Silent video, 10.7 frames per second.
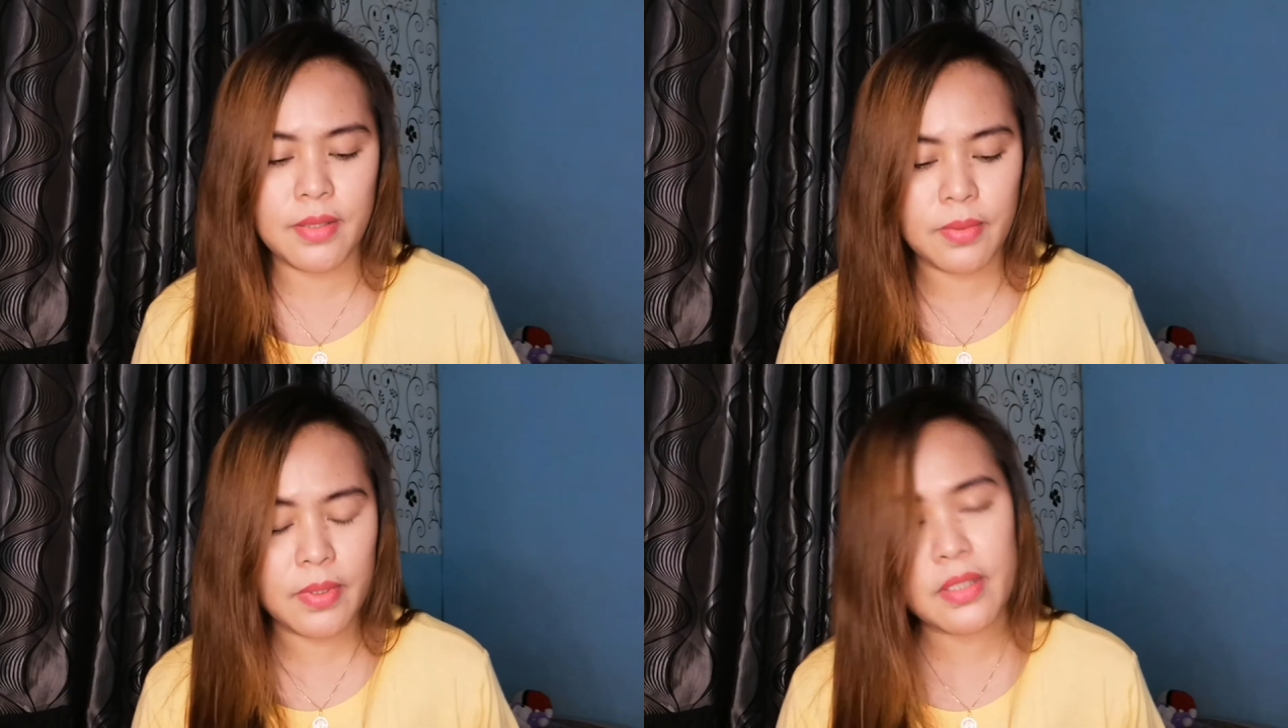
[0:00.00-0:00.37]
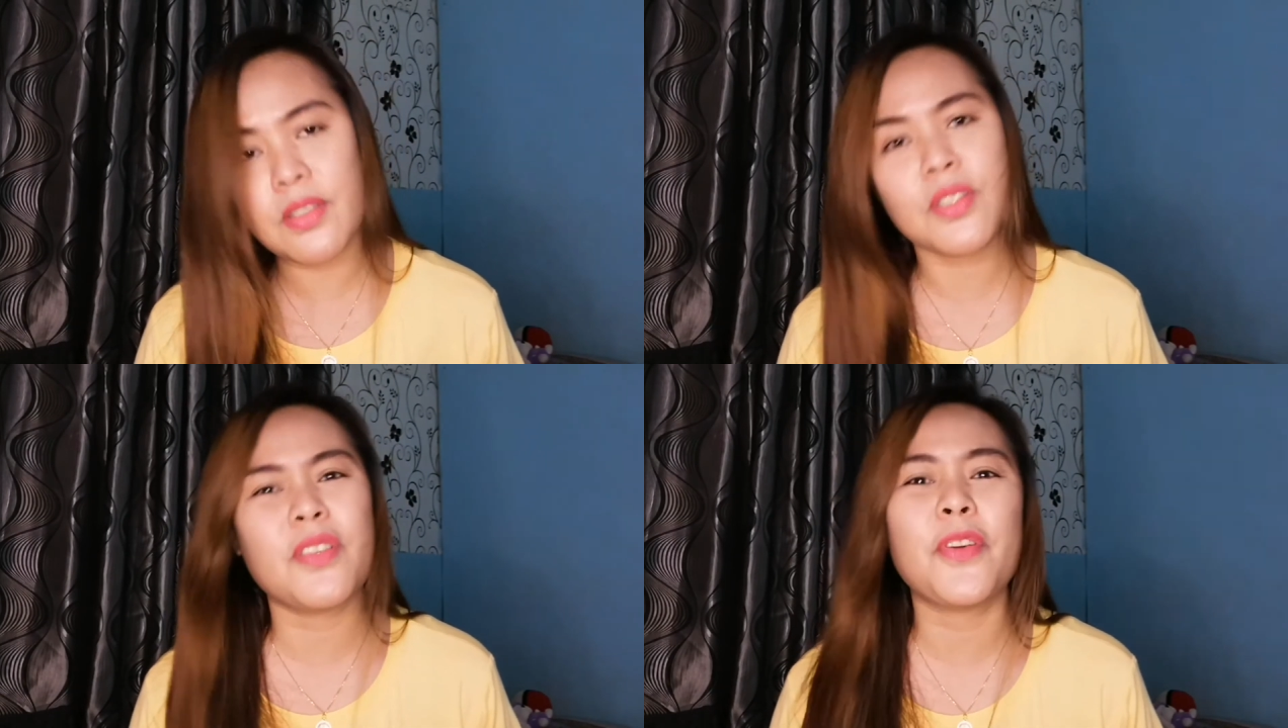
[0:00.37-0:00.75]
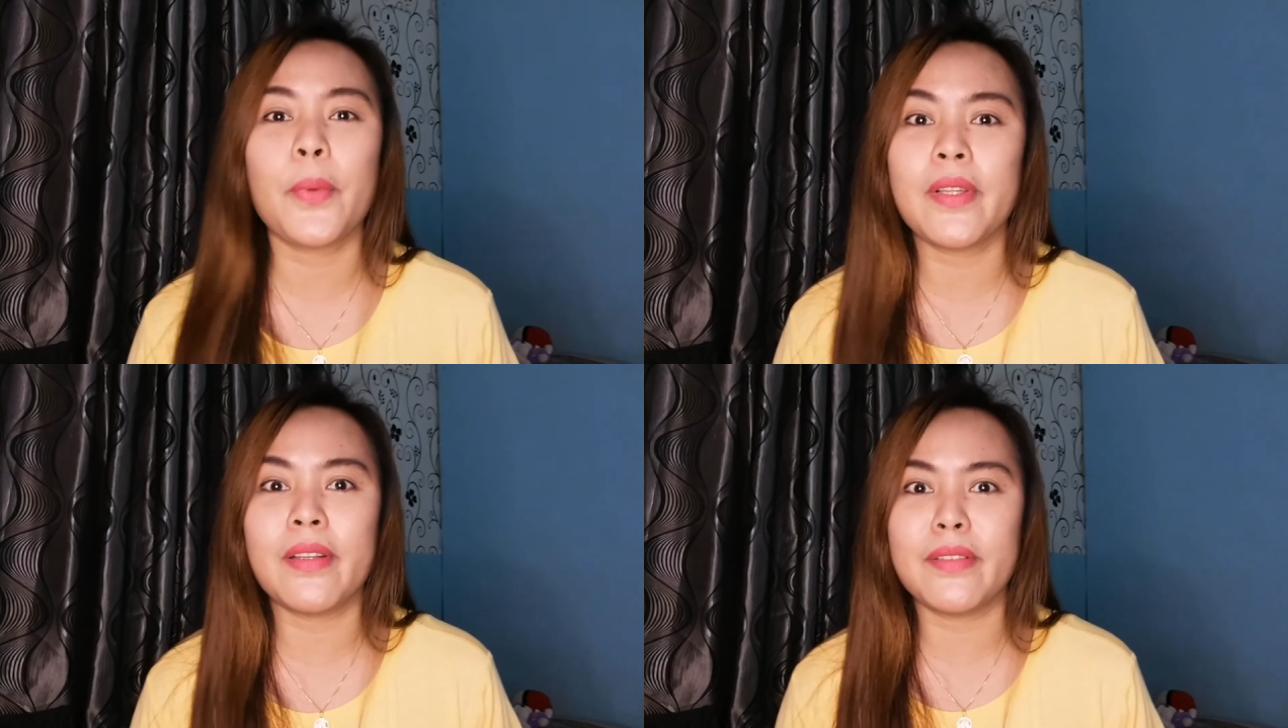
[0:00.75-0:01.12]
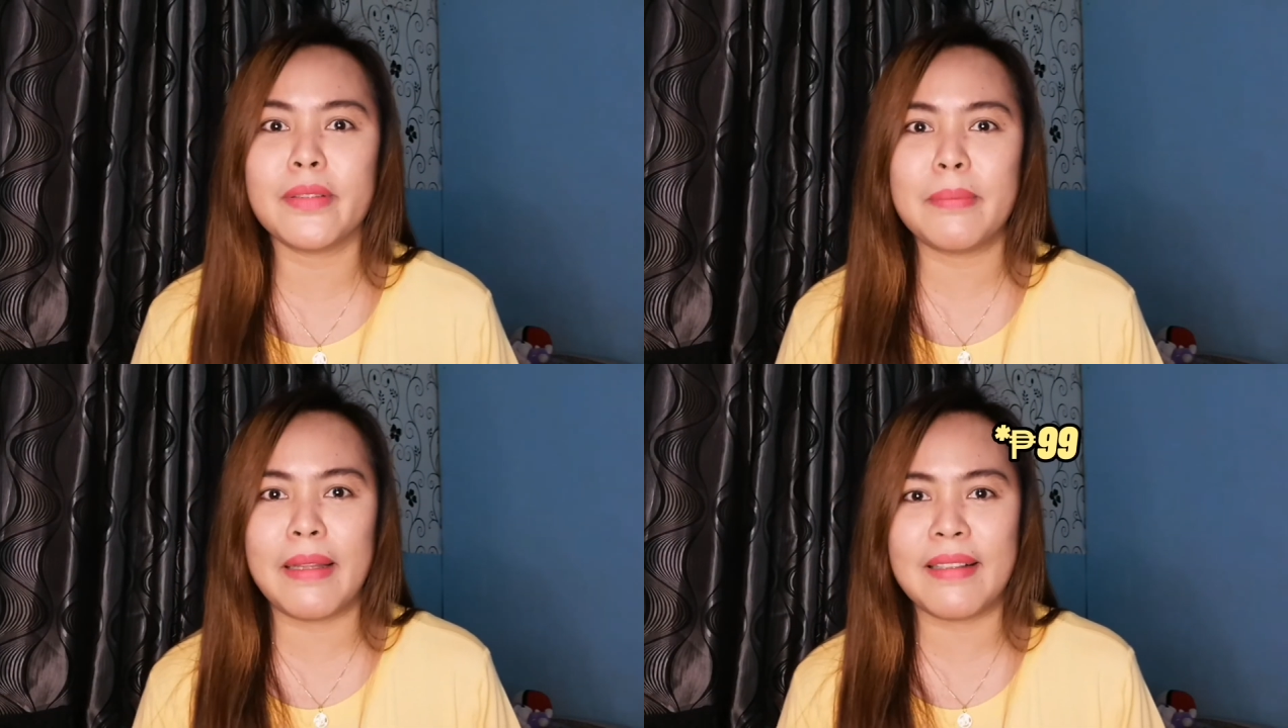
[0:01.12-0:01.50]
Sulit na siya for
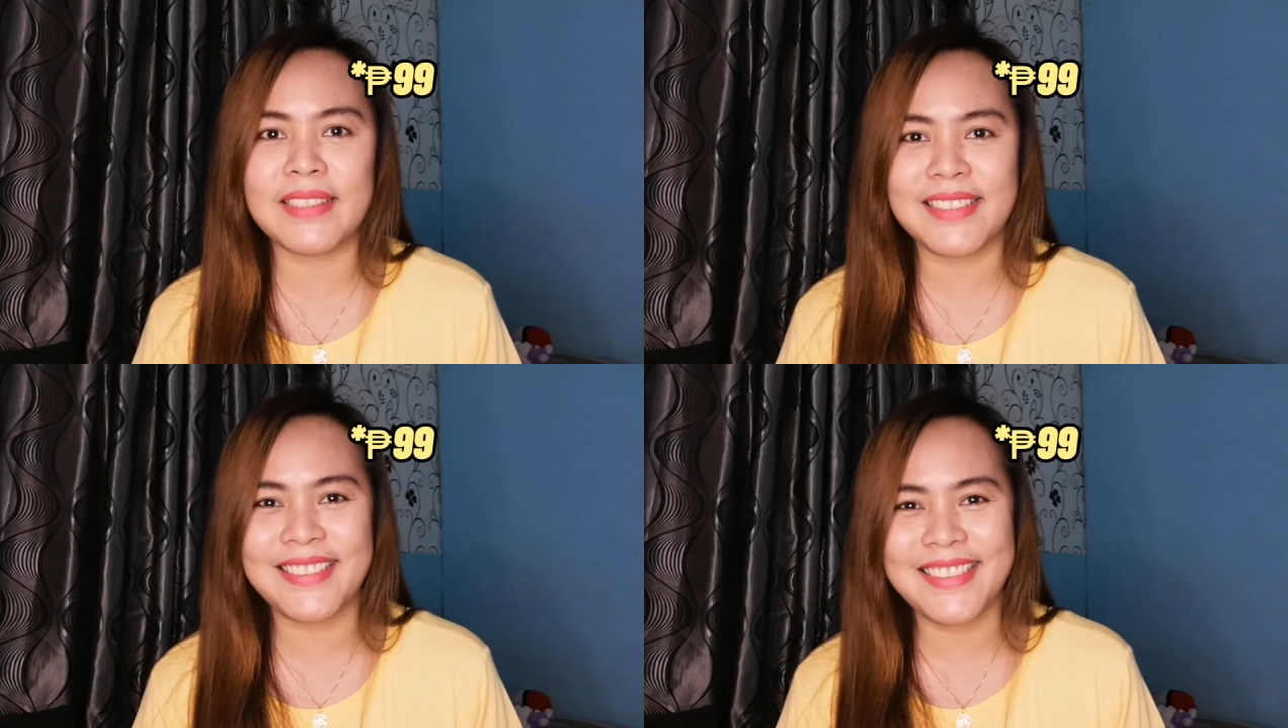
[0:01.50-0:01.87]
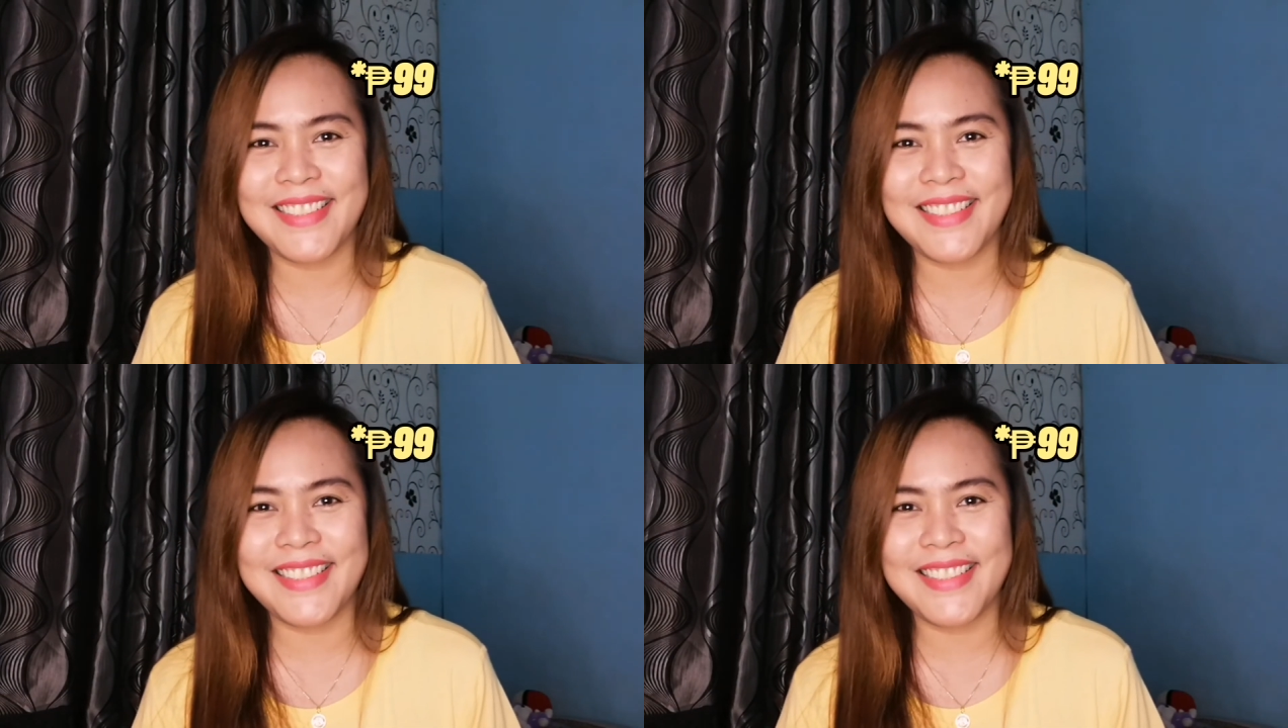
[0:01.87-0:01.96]
100 plus.